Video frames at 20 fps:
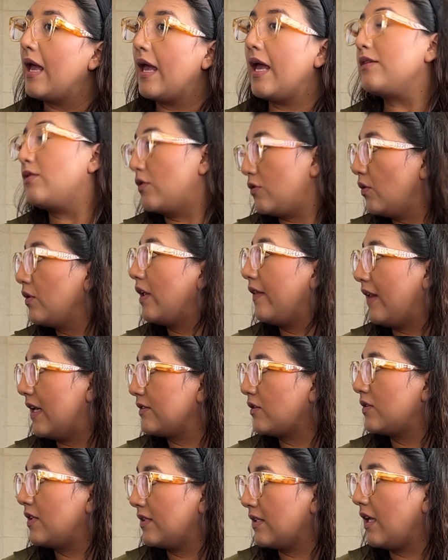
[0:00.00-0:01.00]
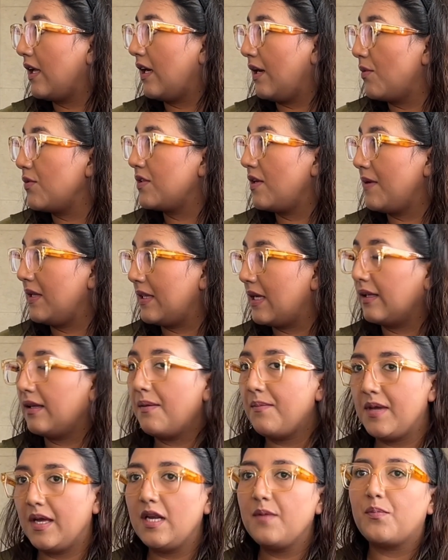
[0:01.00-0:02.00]
Eso es una de las cosas que queremos evitar
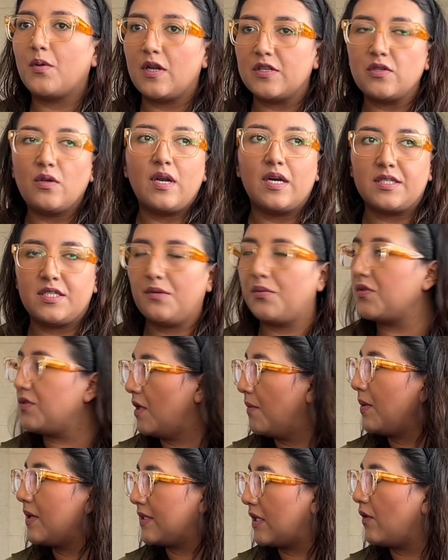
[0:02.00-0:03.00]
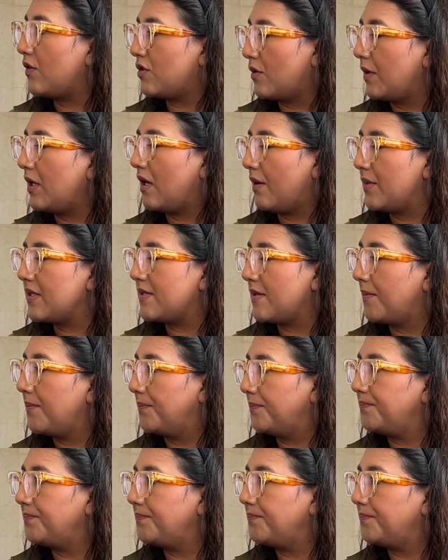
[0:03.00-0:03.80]
también y por eso el archivo siempre ha estado sobre la mesa.